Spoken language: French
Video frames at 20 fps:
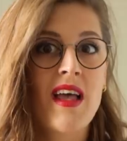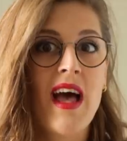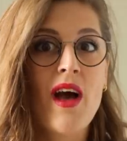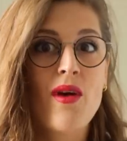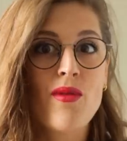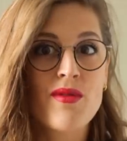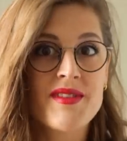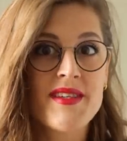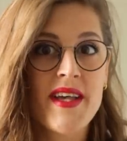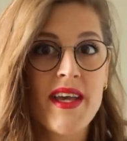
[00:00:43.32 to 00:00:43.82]

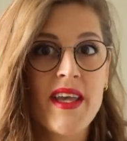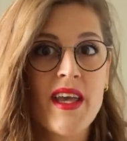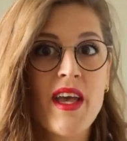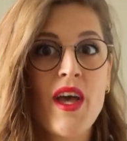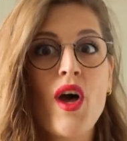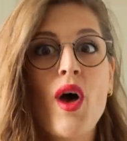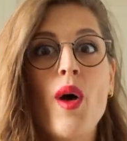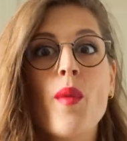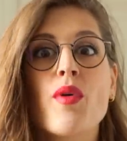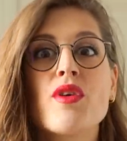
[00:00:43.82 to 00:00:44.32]
Un conseil
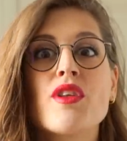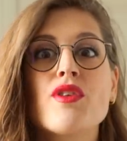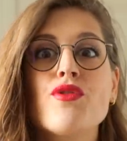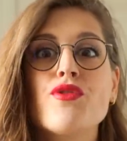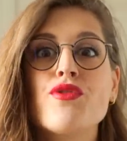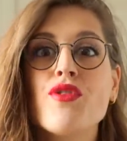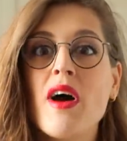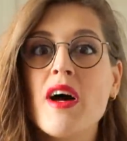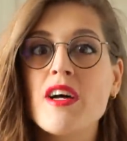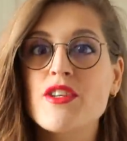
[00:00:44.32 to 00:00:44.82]
Prenez
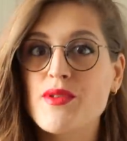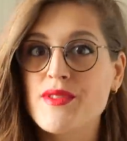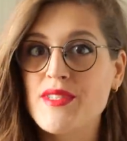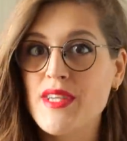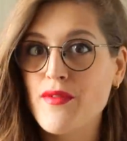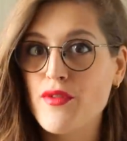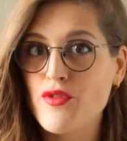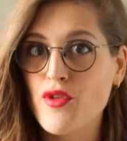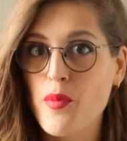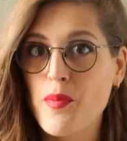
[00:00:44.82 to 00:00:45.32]
du temps à
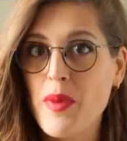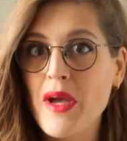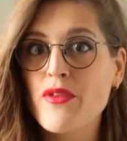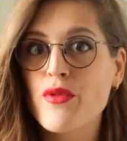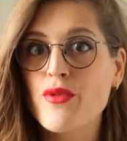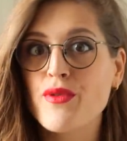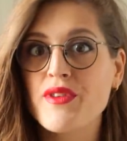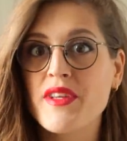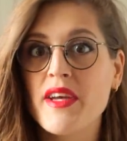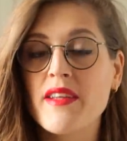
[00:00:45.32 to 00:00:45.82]
choisir votre paire
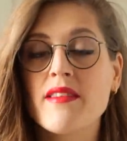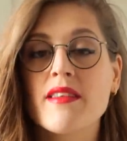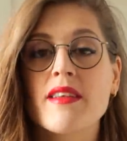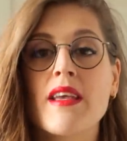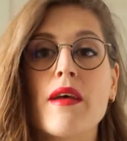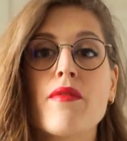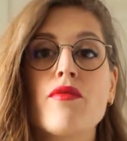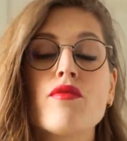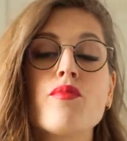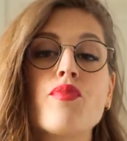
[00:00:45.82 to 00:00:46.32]
de lunettes
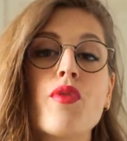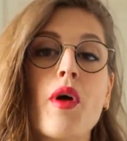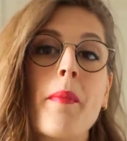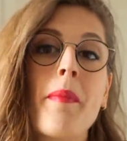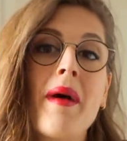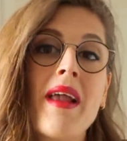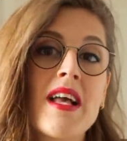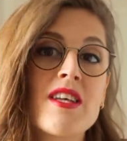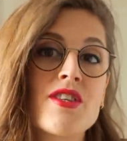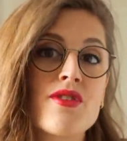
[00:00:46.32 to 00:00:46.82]
car vous ne pourrez
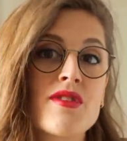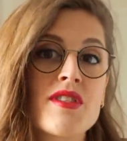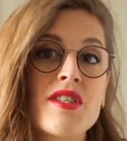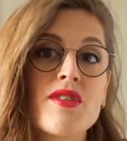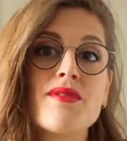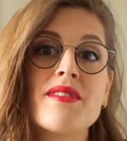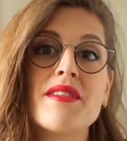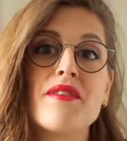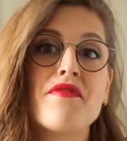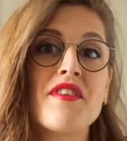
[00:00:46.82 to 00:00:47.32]
pas la
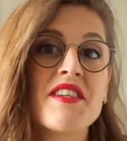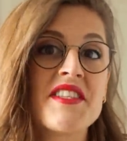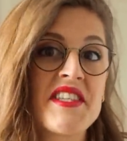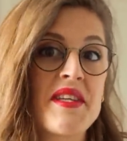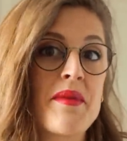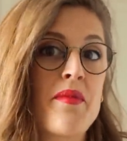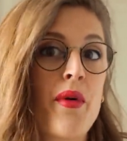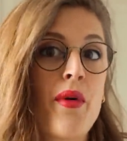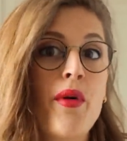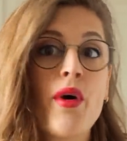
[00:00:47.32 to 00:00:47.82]
changer aussi
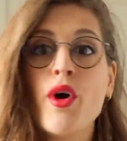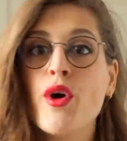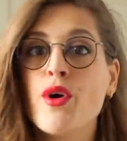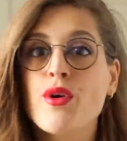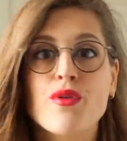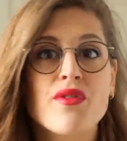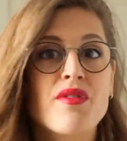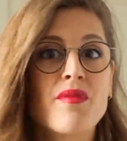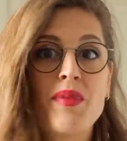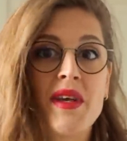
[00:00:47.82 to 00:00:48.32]
facilement
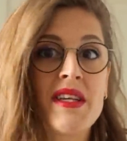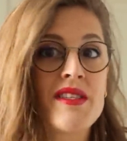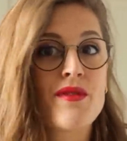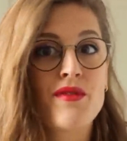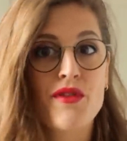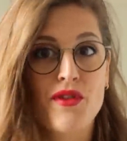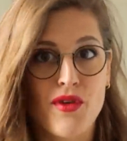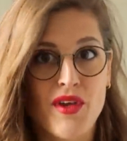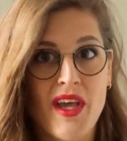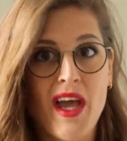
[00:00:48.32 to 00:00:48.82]
qu'une pièce de
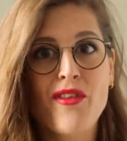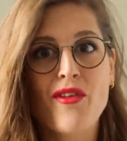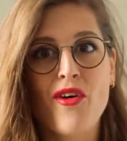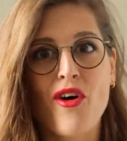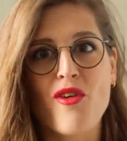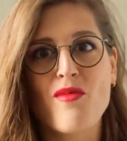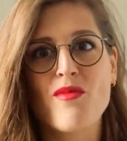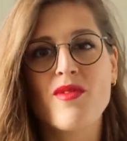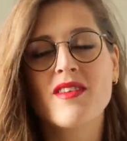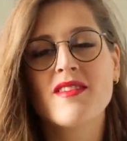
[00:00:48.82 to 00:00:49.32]
votre
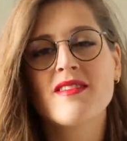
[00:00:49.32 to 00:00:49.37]
garde-robe.